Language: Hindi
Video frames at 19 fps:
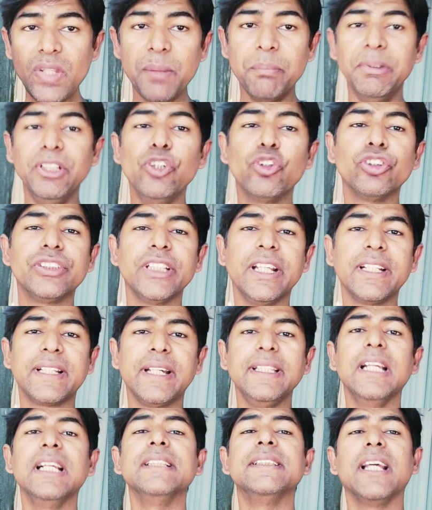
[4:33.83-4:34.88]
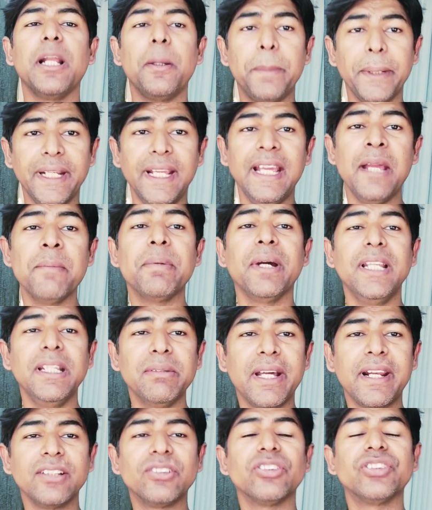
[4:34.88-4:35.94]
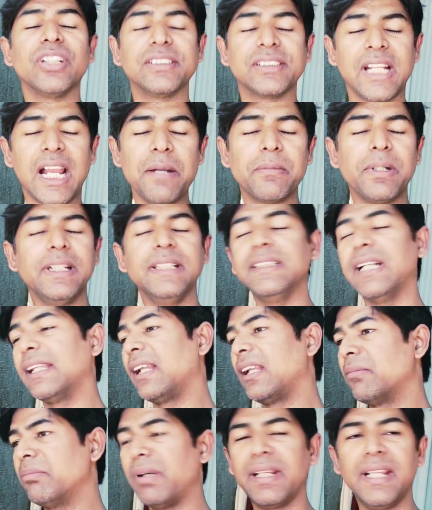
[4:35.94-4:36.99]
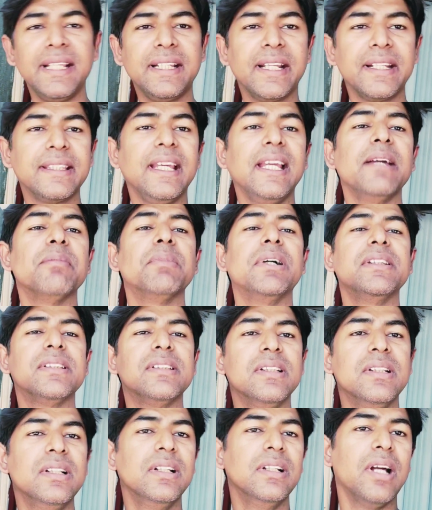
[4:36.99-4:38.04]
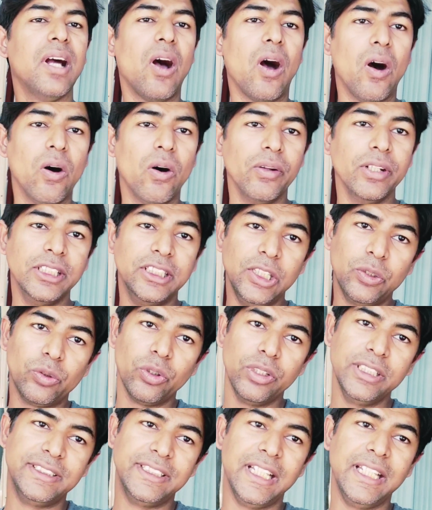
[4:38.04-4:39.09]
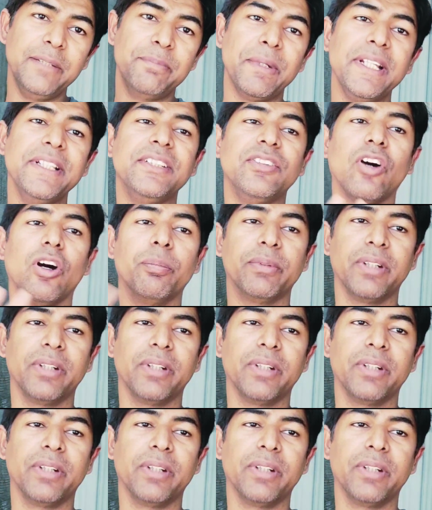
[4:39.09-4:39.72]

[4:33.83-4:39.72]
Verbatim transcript: वीडियो को शेयर करिए चैनल पे नए हैं पहली बार हैं तो सब्सक्राइब करिए ज़्यादा लंबा नहीं करते हैं बस और इसी को इस यहीं पे स्टॉप